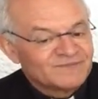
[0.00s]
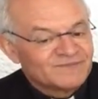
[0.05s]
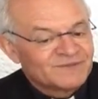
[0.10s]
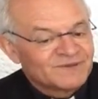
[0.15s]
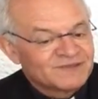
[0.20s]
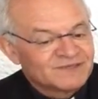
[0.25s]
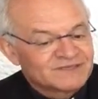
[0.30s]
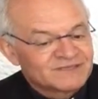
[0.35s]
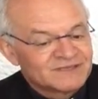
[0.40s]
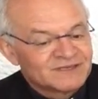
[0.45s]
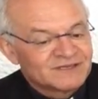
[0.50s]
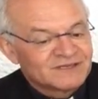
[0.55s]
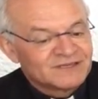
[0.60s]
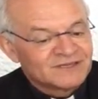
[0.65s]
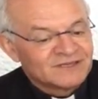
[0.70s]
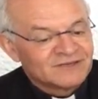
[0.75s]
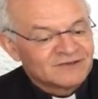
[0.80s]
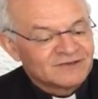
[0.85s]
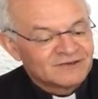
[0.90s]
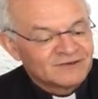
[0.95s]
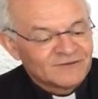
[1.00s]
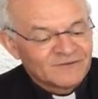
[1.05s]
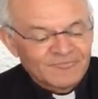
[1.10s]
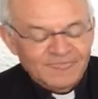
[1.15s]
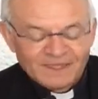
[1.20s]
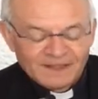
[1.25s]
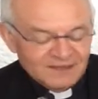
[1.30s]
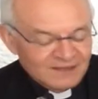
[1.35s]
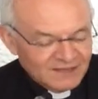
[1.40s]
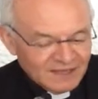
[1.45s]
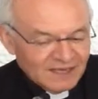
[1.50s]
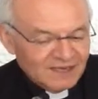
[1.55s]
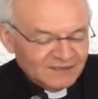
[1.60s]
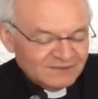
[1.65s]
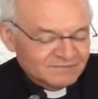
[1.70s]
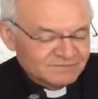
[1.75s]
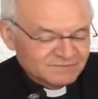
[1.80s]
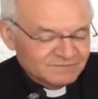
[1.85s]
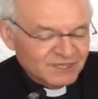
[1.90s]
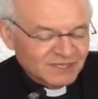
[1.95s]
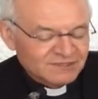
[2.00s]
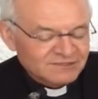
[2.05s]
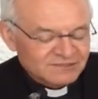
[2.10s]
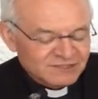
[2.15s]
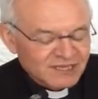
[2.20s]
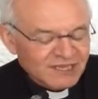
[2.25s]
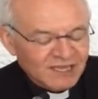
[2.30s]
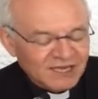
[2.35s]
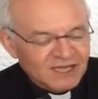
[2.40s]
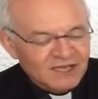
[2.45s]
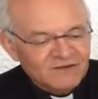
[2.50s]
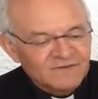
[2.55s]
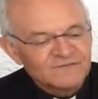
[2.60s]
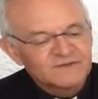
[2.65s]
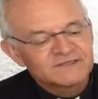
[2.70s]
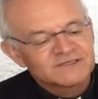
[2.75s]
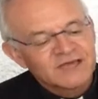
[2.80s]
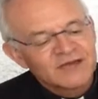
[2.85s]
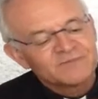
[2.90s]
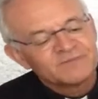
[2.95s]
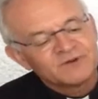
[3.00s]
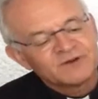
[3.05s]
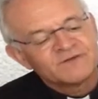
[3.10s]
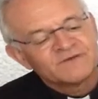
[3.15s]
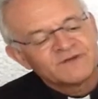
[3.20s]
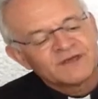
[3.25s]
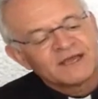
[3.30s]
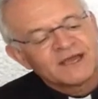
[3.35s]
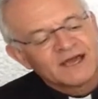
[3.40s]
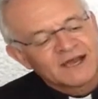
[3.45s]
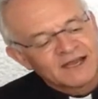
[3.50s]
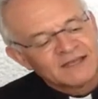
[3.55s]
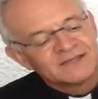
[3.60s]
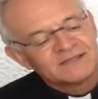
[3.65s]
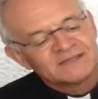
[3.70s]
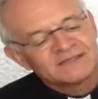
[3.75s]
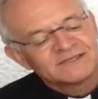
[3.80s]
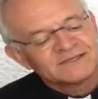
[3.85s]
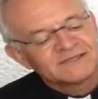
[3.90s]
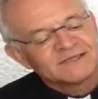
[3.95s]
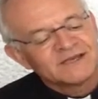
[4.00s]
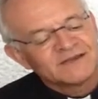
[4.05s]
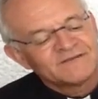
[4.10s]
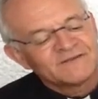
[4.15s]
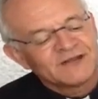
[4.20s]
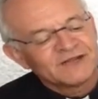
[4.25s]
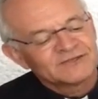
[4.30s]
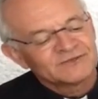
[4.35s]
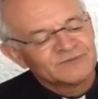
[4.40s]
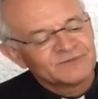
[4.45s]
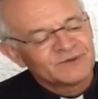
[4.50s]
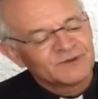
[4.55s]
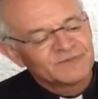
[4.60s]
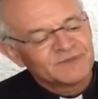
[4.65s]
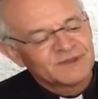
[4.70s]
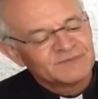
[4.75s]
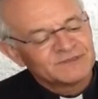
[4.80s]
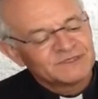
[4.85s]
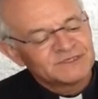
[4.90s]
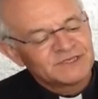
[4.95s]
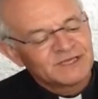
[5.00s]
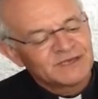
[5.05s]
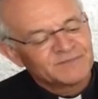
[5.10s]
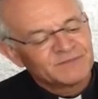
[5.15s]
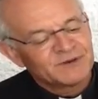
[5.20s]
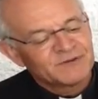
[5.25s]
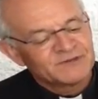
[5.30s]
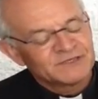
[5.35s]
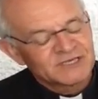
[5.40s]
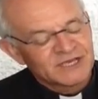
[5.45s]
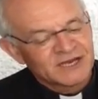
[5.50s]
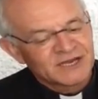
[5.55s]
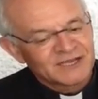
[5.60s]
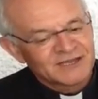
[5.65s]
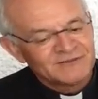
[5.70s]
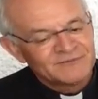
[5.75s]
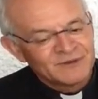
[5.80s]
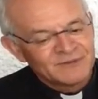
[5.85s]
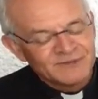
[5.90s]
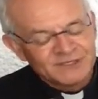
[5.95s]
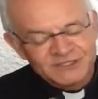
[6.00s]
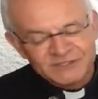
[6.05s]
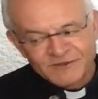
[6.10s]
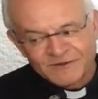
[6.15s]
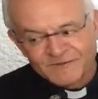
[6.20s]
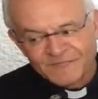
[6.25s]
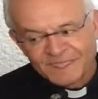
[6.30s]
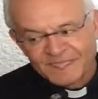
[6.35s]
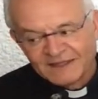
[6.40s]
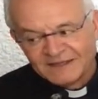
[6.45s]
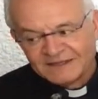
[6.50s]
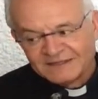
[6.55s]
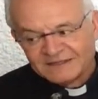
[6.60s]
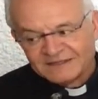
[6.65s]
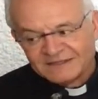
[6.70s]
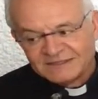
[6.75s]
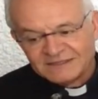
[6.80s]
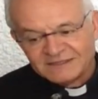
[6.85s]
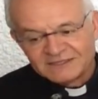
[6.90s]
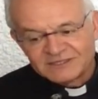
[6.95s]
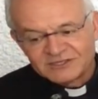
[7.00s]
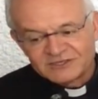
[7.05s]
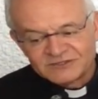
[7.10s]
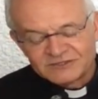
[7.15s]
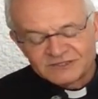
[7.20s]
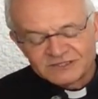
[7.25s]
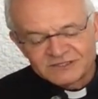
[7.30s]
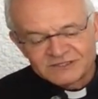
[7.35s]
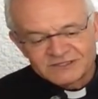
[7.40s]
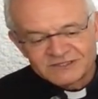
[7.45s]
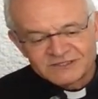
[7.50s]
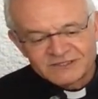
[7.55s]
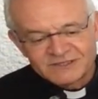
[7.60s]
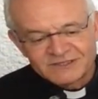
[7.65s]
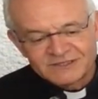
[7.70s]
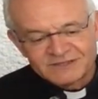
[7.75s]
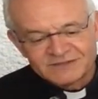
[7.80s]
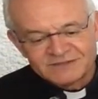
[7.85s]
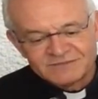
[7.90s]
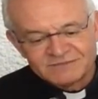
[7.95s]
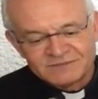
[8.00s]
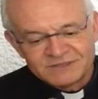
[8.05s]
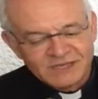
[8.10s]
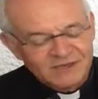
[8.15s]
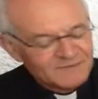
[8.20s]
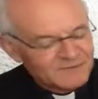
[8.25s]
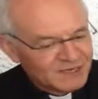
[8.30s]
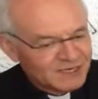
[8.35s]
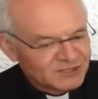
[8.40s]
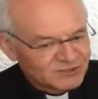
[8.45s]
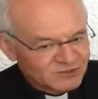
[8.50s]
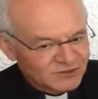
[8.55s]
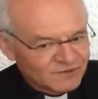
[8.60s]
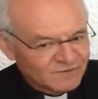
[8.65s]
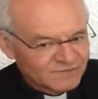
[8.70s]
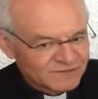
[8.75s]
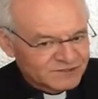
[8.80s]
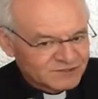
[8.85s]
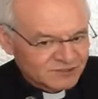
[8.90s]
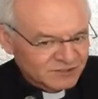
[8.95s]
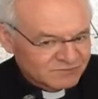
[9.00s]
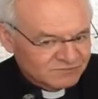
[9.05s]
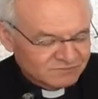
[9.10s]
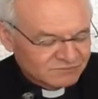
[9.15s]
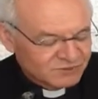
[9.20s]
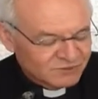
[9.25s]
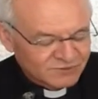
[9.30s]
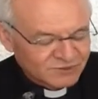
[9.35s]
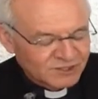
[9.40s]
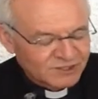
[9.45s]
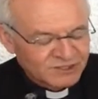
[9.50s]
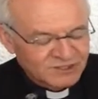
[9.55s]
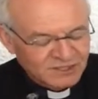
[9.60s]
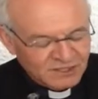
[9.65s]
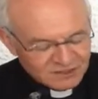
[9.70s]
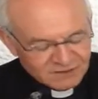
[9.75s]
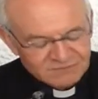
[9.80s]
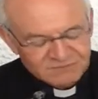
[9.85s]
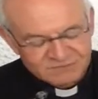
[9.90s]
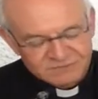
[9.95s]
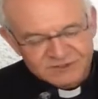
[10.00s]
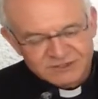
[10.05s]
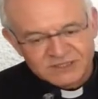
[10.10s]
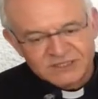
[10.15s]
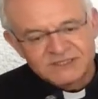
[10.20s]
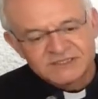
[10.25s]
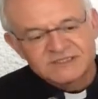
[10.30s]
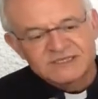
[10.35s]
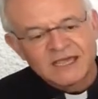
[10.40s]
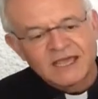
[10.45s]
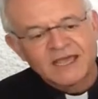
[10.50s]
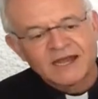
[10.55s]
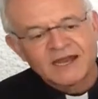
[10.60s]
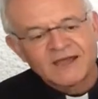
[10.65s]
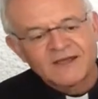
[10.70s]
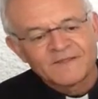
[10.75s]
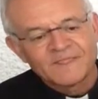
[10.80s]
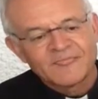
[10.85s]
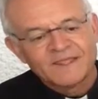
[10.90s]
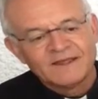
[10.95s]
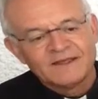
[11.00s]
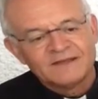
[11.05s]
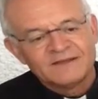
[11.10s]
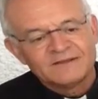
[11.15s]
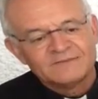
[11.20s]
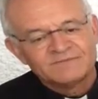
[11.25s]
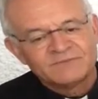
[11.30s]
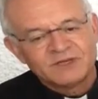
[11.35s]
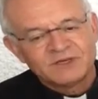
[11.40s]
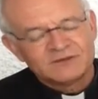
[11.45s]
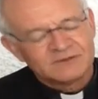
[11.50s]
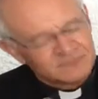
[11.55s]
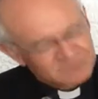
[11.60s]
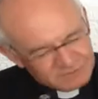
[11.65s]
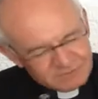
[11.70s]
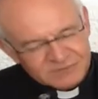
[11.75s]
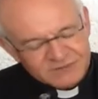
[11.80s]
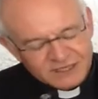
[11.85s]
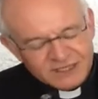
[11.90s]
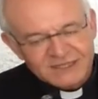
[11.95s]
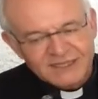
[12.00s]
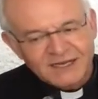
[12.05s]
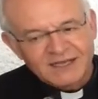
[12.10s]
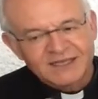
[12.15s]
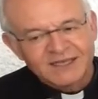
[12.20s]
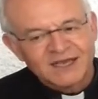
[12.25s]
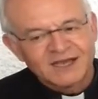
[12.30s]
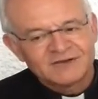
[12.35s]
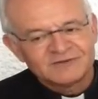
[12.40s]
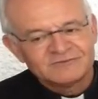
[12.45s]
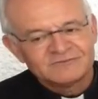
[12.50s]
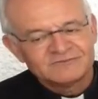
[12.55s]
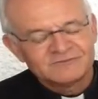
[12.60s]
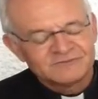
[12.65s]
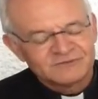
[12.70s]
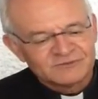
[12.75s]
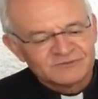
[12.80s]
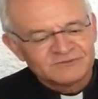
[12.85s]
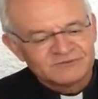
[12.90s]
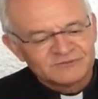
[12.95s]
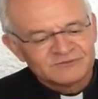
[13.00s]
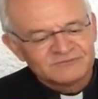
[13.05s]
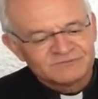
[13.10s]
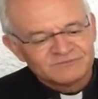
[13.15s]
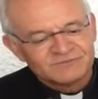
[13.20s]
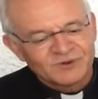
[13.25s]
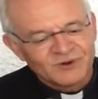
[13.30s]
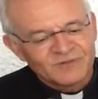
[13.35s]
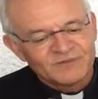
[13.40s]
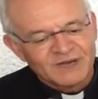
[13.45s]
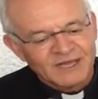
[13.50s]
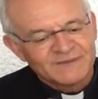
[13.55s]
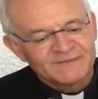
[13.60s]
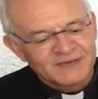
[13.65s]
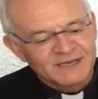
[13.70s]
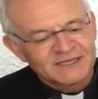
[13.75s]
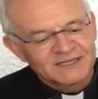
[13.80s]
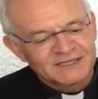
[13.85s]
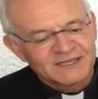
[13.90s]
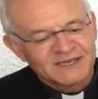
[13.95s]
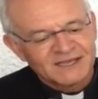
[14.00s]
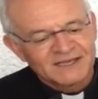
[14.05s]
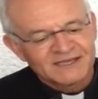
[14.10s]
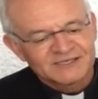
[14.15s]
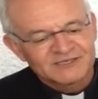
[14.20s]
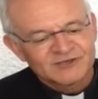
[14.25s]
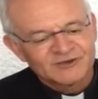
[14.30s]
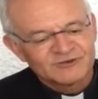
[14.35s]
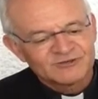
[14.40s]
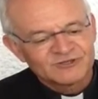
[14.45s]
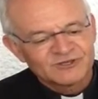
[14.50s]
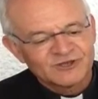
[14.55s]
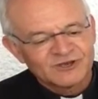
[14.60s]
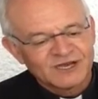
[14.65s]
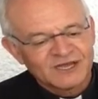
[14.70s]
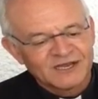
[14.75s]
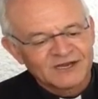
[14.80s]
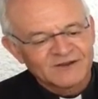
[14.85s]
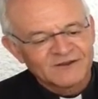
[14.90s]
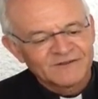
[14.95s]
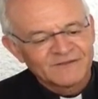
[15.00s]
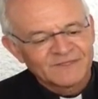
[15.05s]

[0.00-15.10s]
pues eh, le digo, él, bien, se quería confesar, purificar antes de celebrar su propia misa y aprovechar aquel momento. Y entonces eh, termina su confesión, muy bonita, sincera, ¿no? Que traía un, problema que tenía que solucionar.